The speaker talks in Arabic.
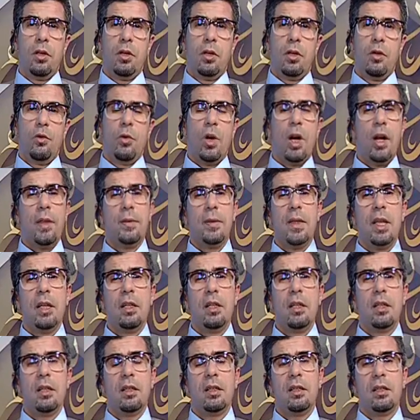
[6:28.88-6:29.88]
وقد
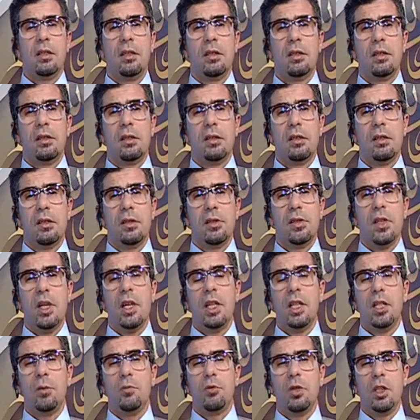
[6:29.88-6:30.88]
دلل
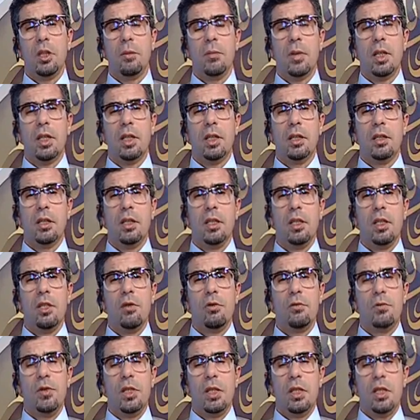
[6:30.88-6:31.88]
صاحب عبارة
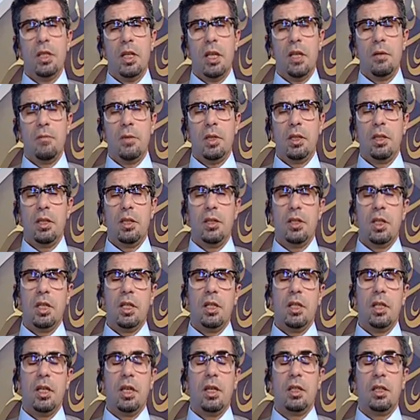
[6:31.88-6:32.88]
اليوم سيدي أحمد
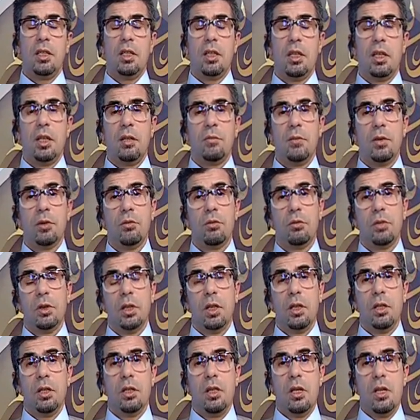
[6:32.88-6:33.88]
تجاني عليه رحمة
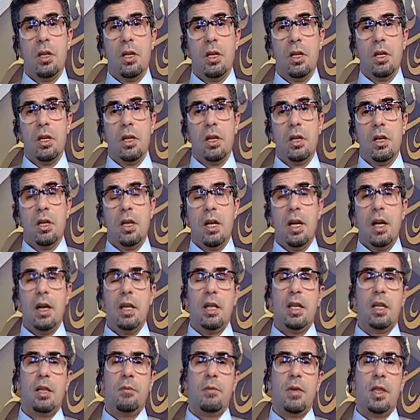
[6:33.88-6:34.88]
الله
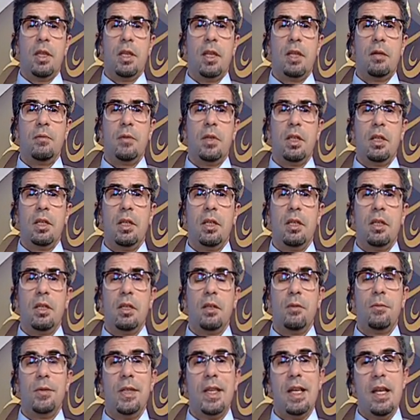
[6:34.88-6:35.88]
على مذهبه
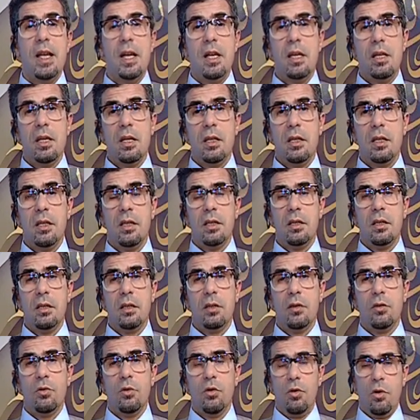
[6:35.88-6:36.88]
بآية
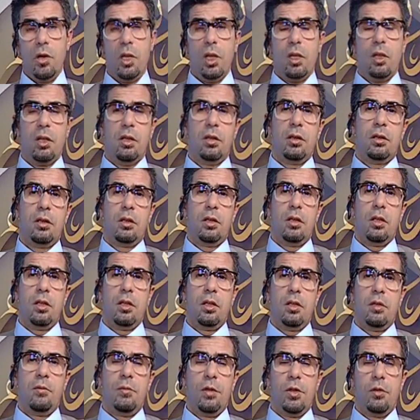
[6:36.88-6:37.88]
أخرى
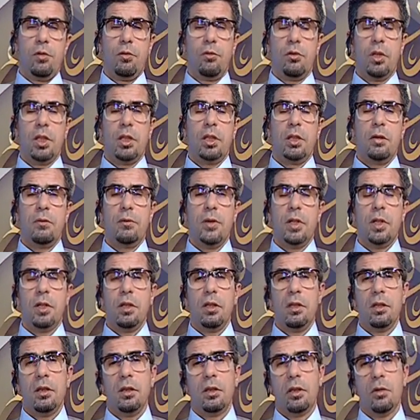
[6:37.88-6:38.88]
من سورة
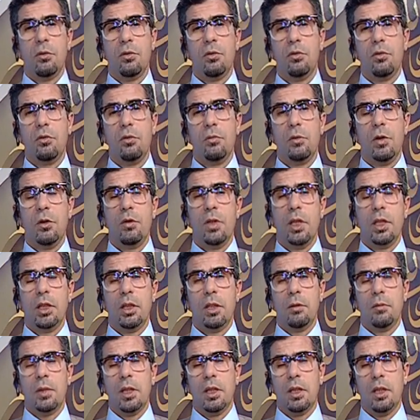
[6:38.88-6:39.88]
الفتح يقول المولى
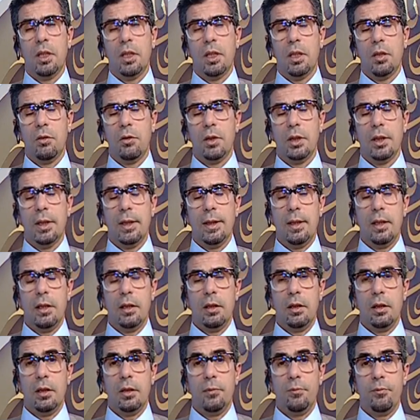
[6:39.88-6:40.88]
تبارك
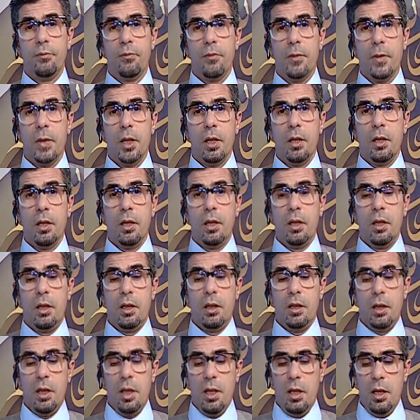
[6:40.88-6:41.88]
وتعالى
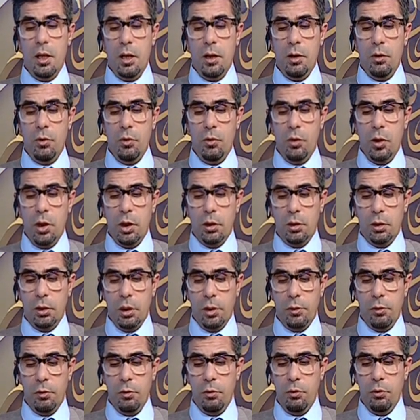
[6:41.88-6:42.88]
يا أيها
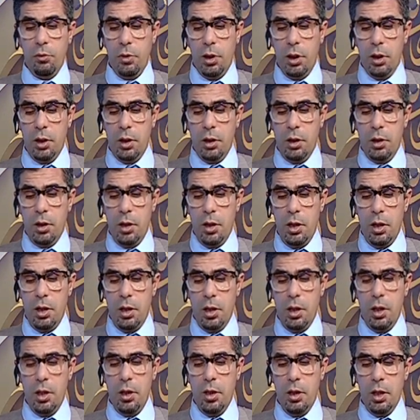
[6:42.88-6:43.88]
الرسول
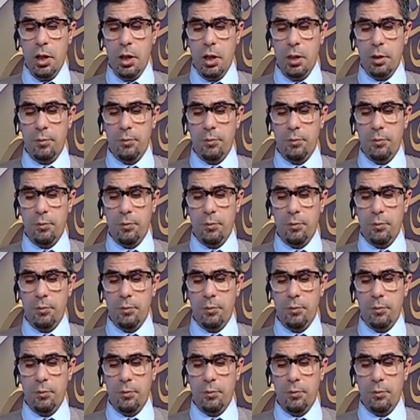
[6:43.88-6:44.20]
إن آه،